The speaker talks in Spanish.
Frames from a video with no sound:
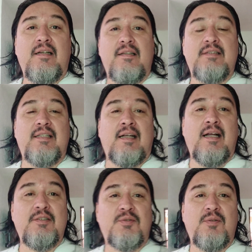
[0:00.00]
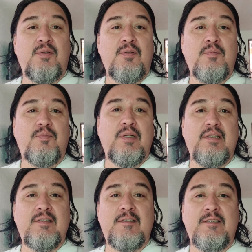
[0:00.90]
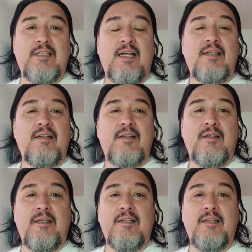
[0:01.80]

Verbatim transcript: En este caso, pues ya